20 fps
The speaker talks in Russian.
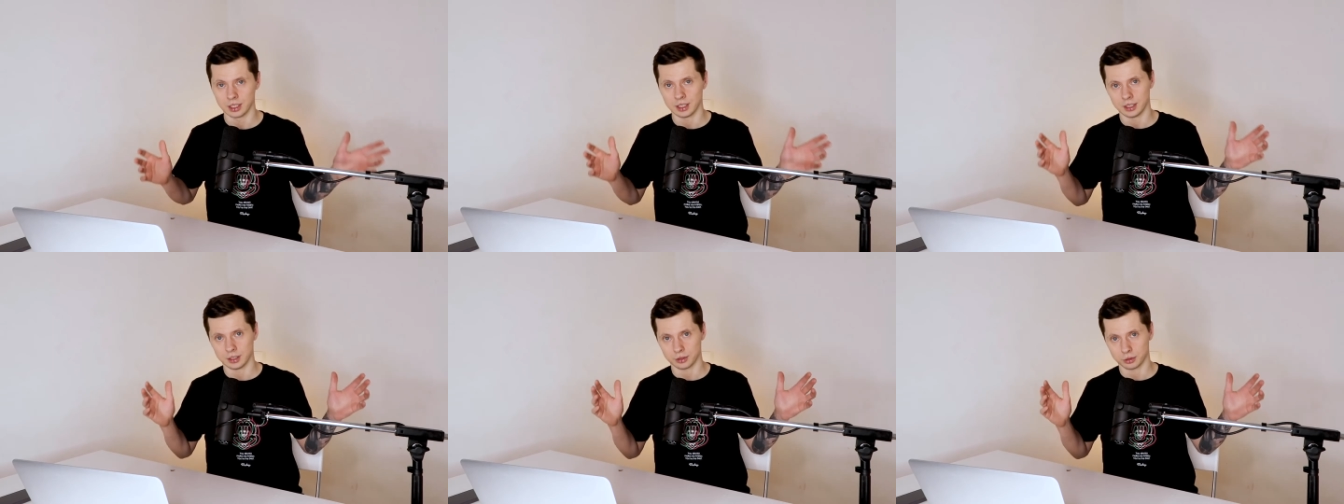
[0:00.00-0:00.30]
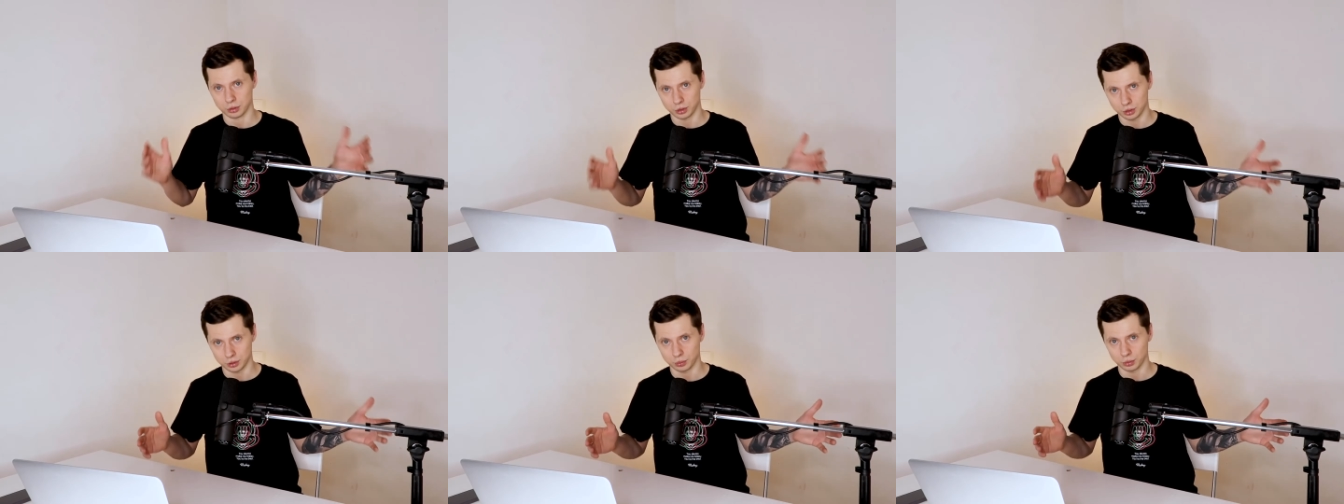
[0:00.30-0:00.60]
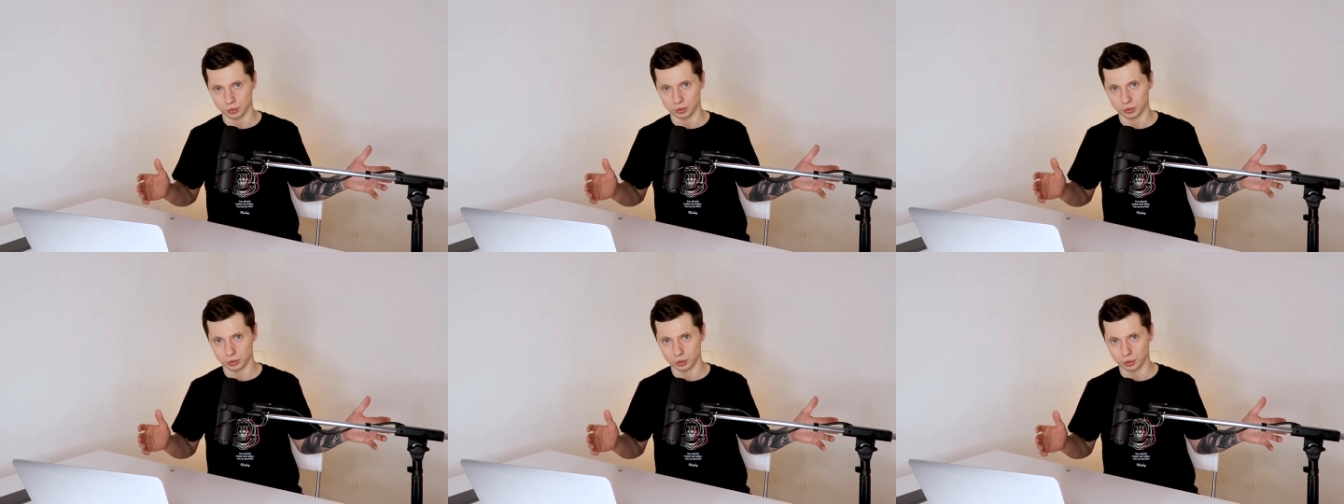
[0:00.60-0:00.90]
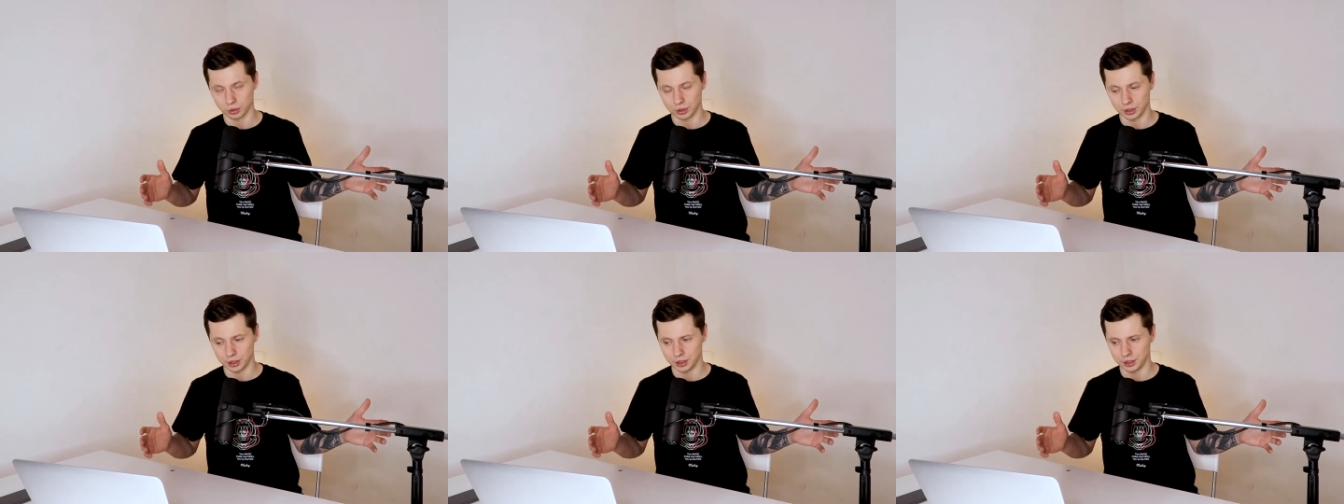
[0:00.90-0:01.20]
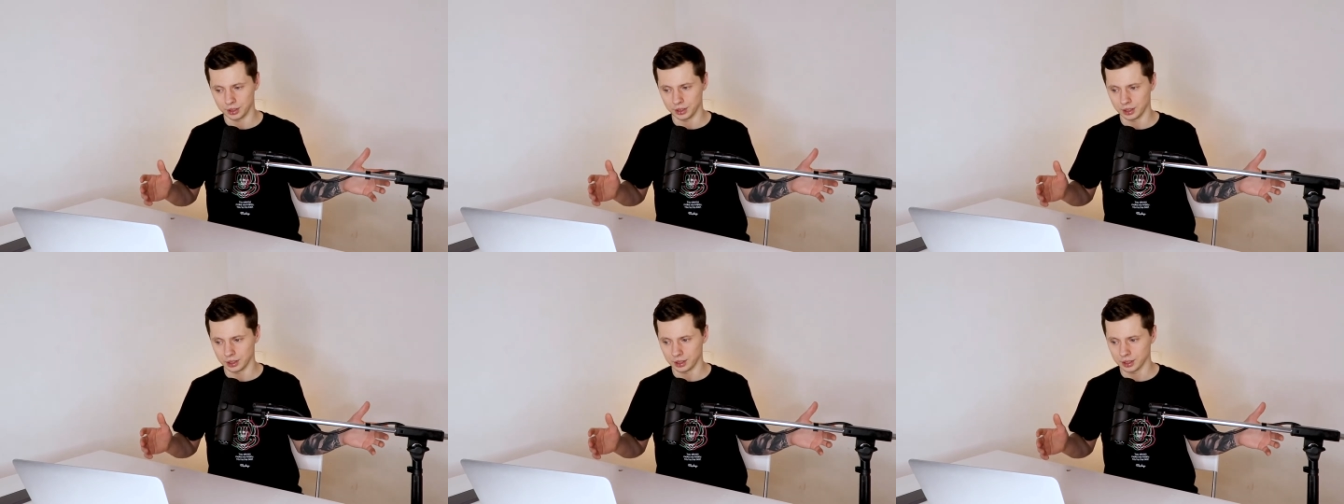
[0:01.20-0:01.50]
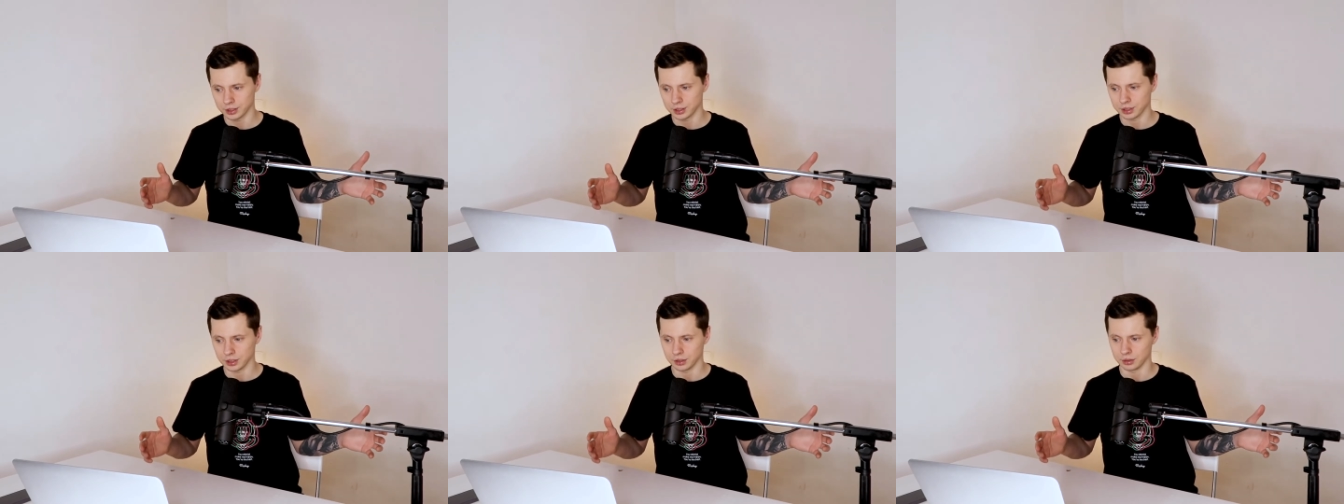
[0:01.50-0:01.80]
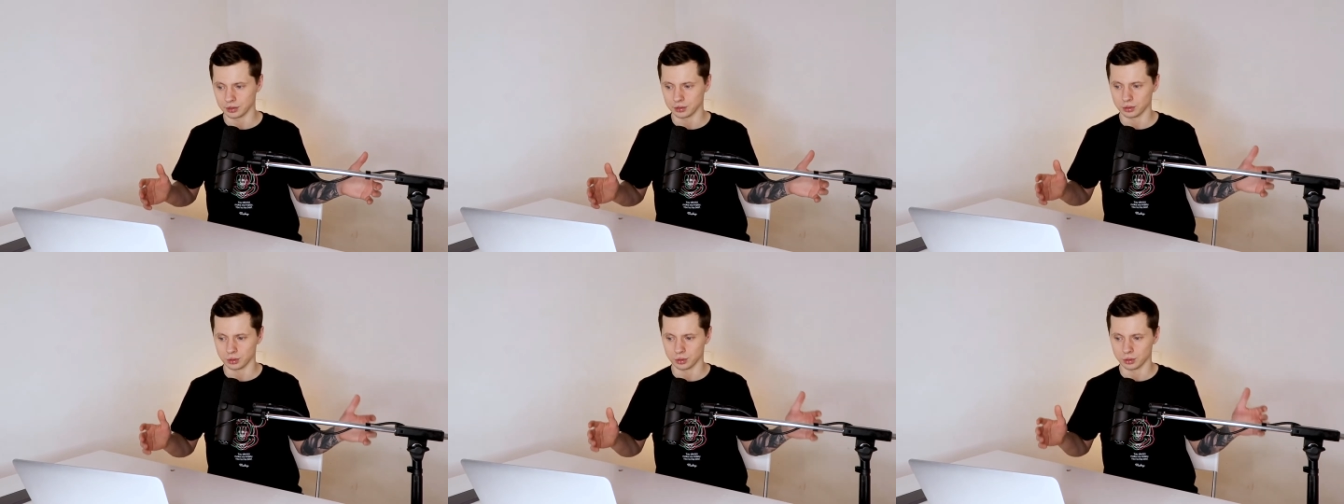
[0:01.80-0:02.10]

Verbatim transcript: Если у нас будут долгие релизы,